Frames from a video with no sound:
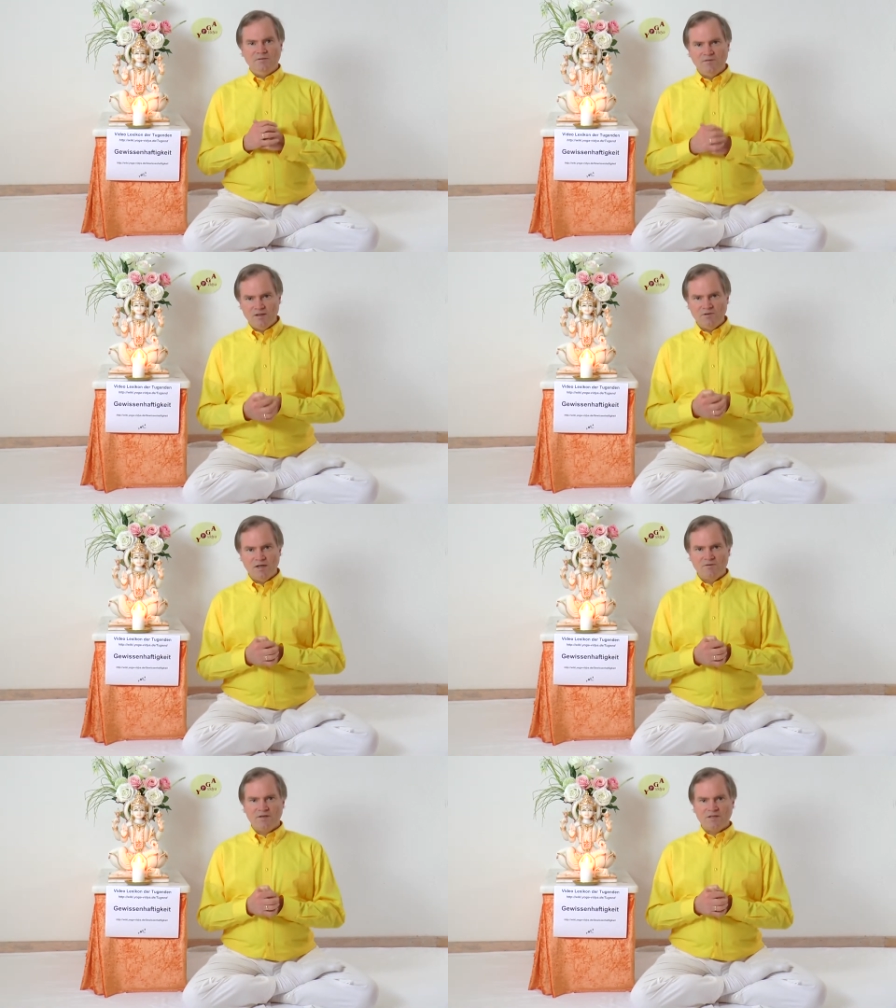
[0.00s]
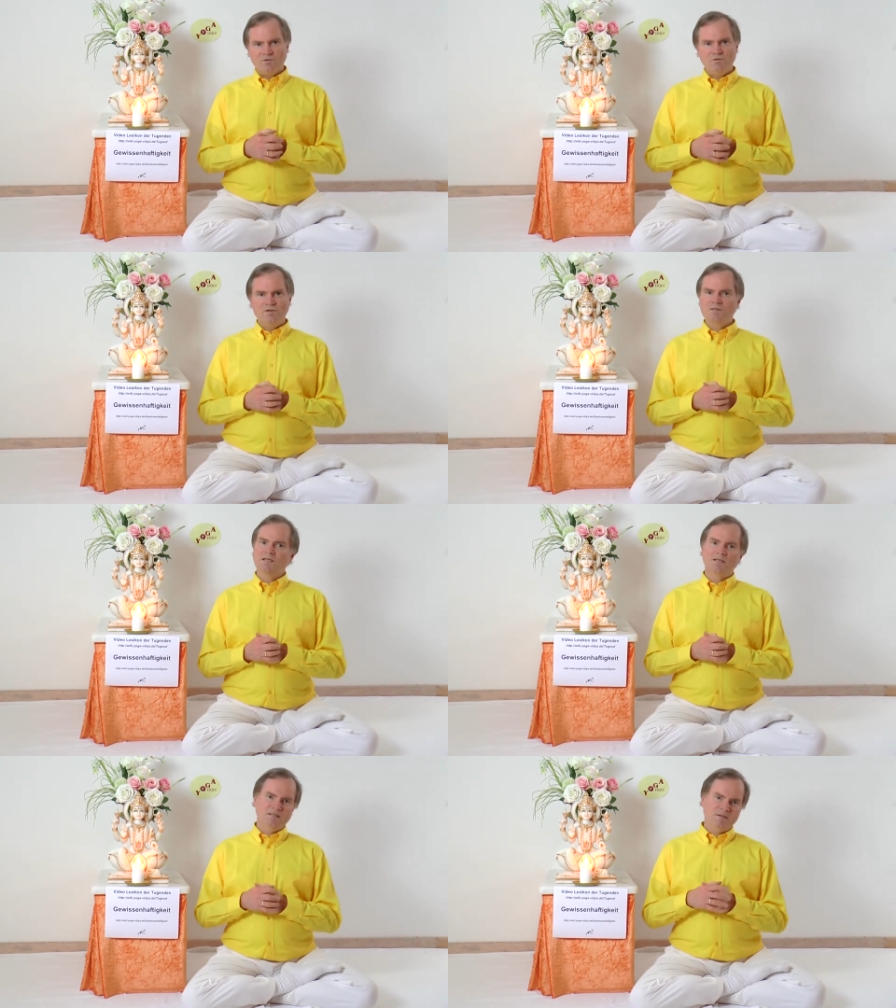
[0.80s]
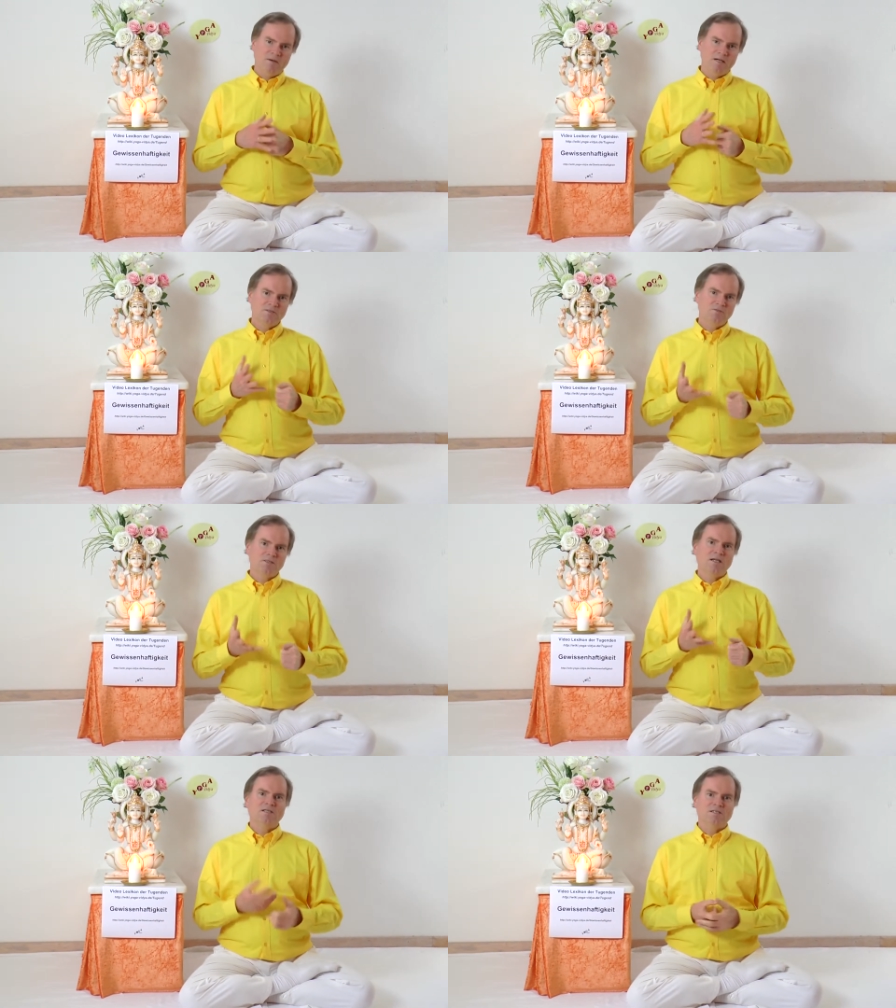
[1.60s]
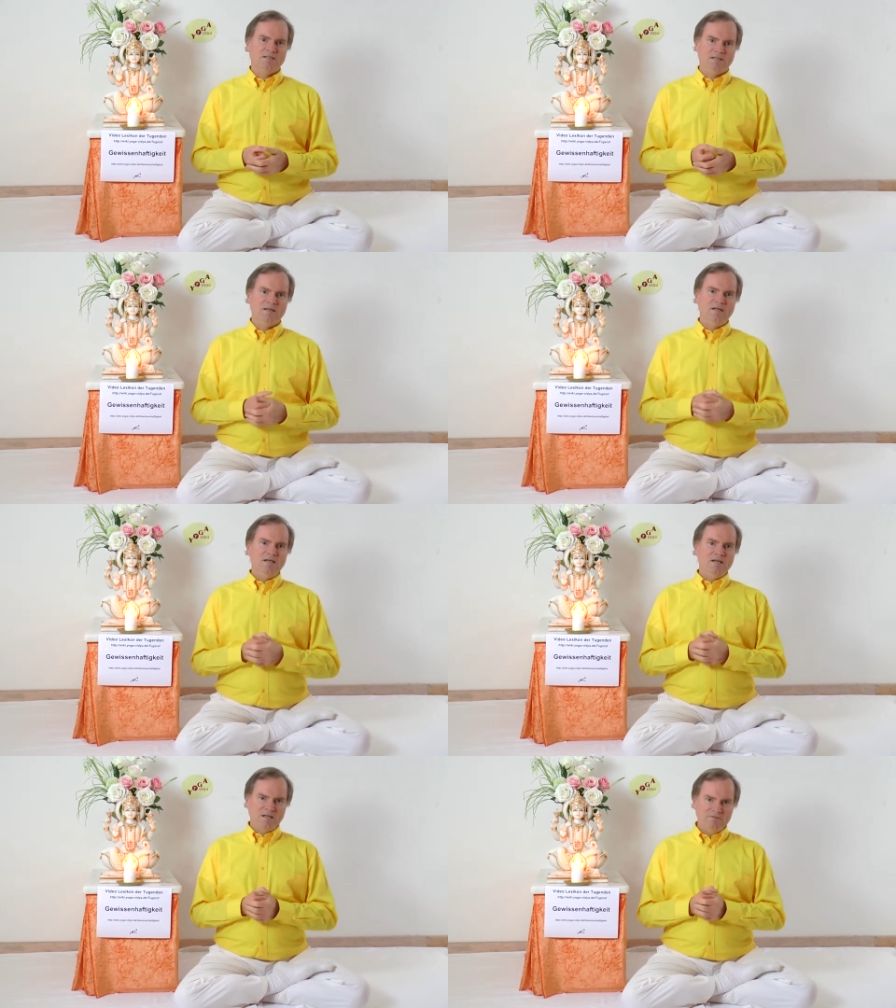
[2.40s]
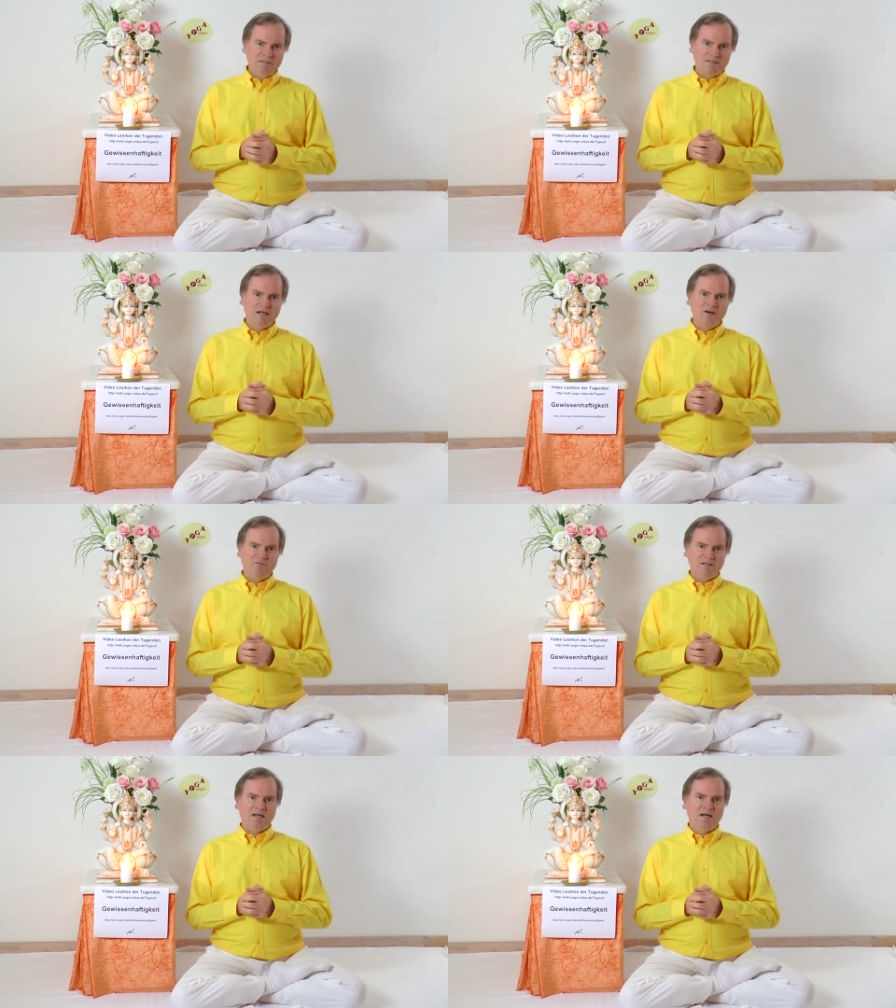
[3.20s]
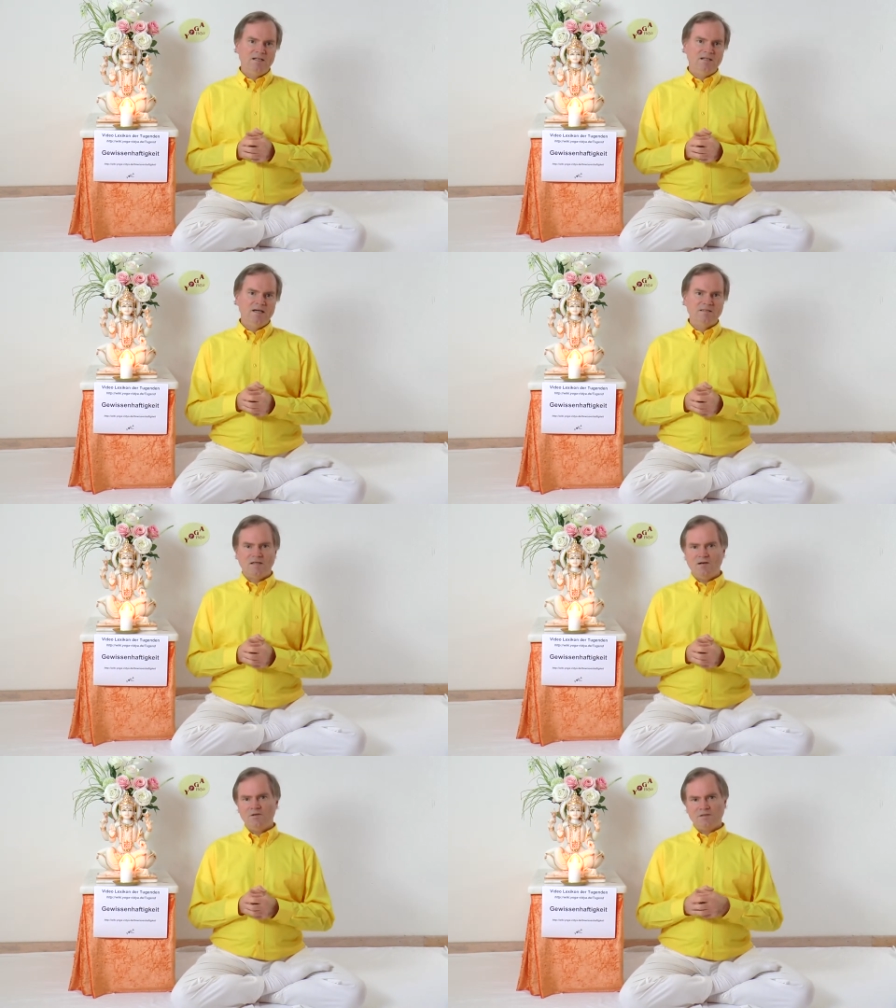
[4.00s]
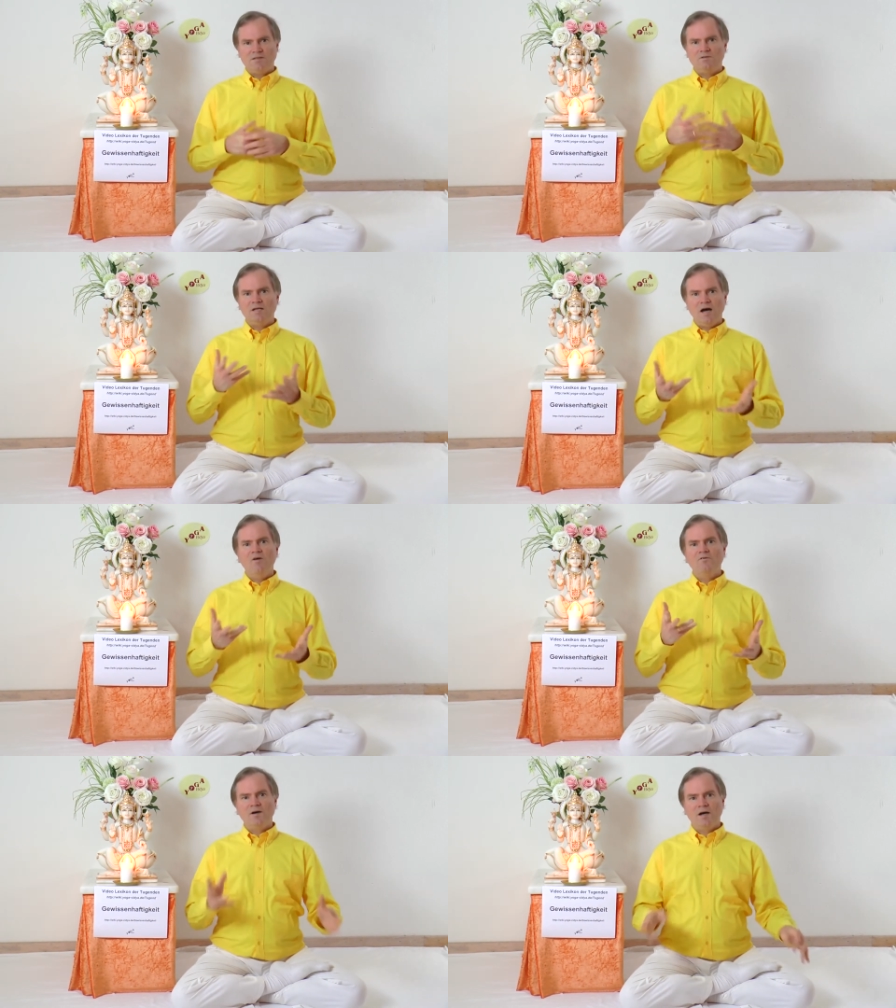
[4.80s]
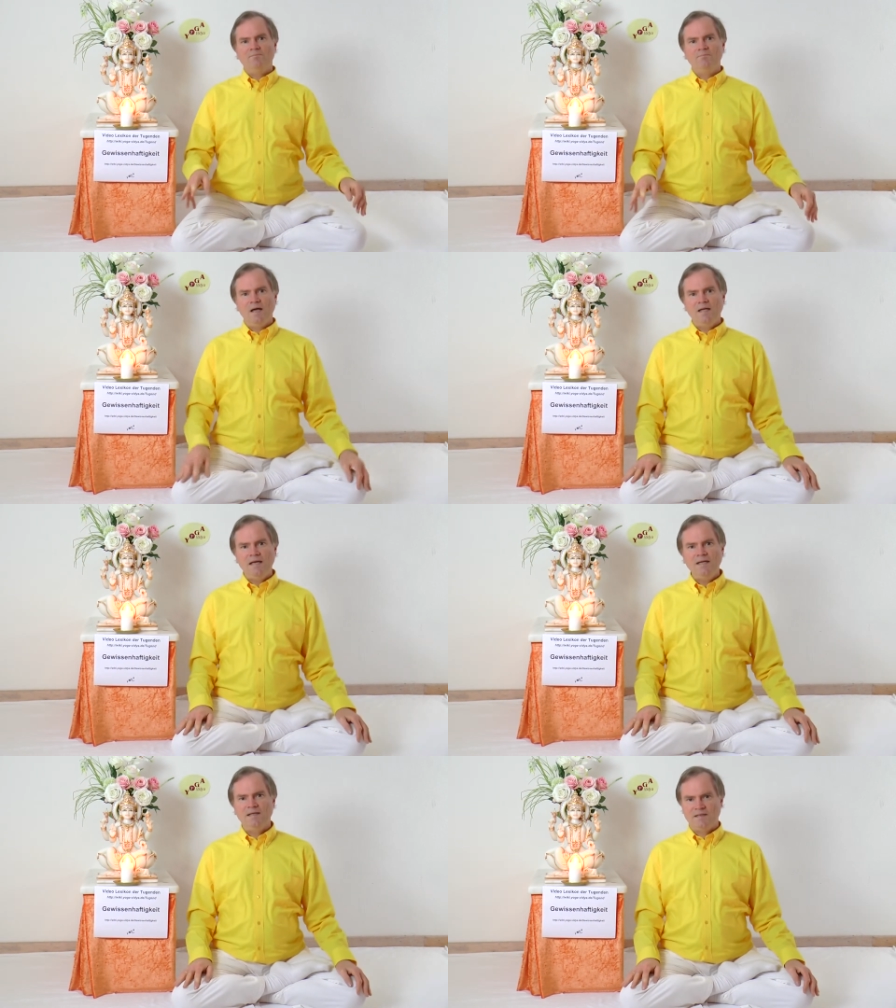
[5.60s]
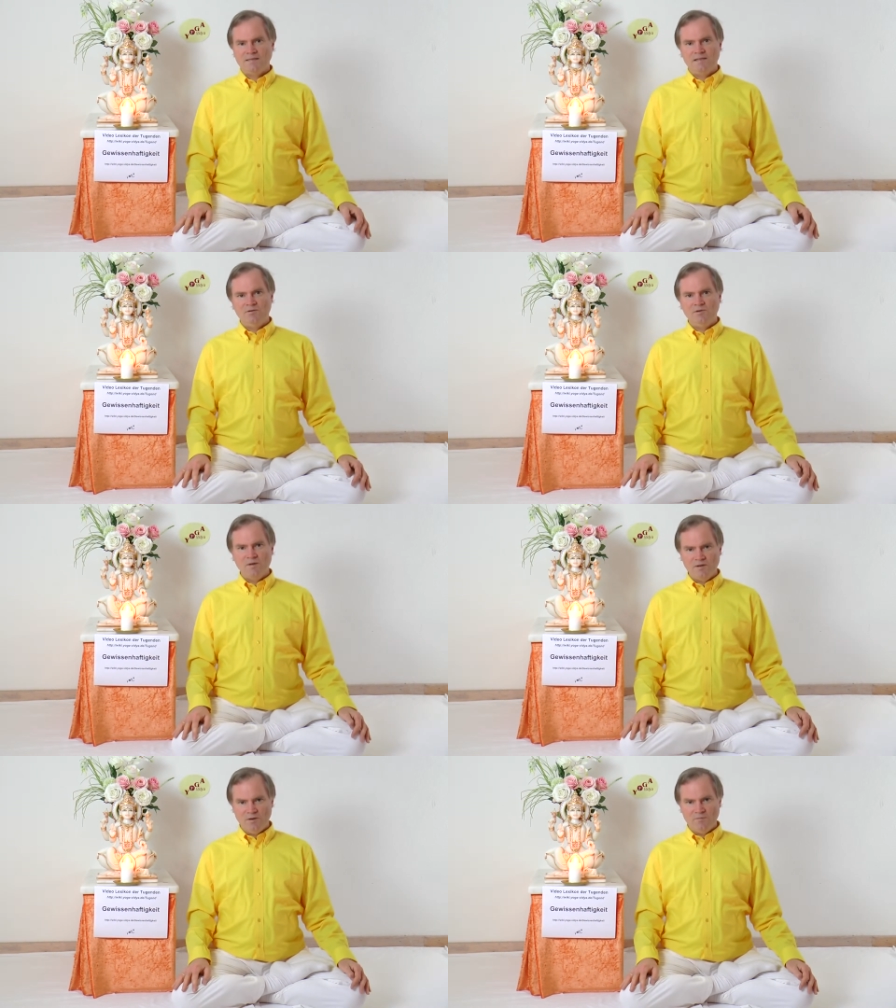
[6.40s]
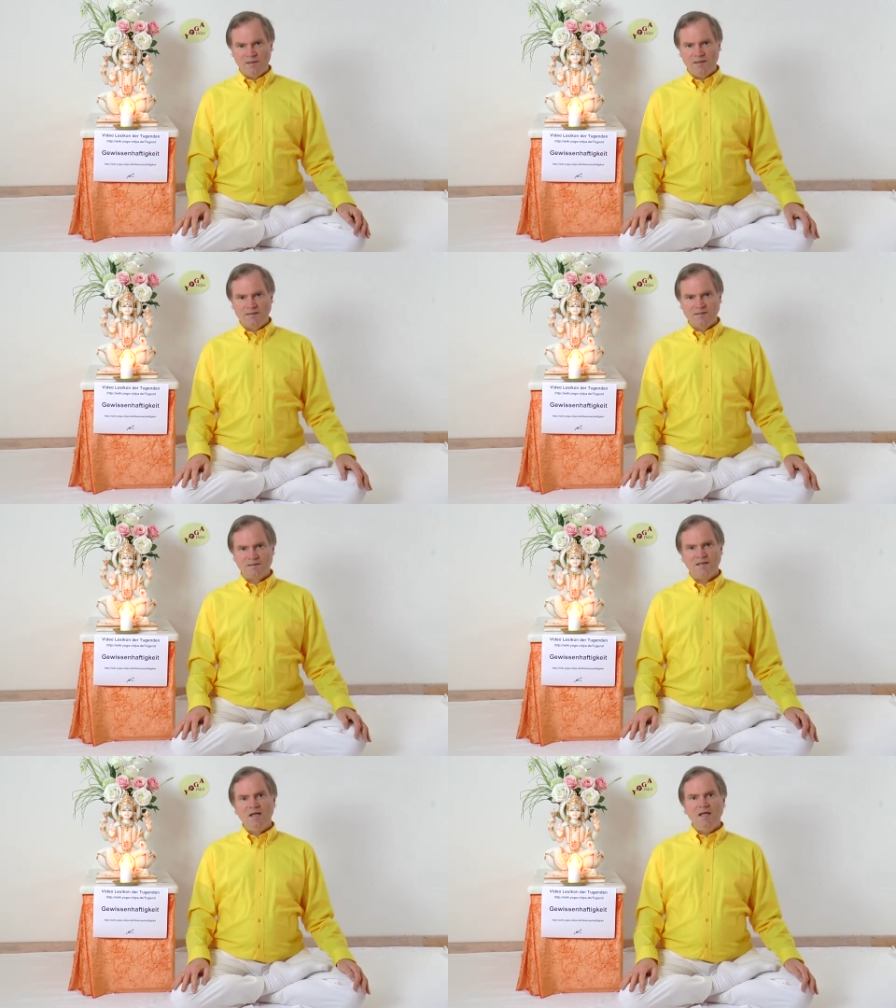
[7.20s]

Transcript: Wenn du etwas tust, dann machst du es richtig. Gewissenhaftigkeit heißt auch, dass du die Aufgaben erledigst, die du übernommen hast.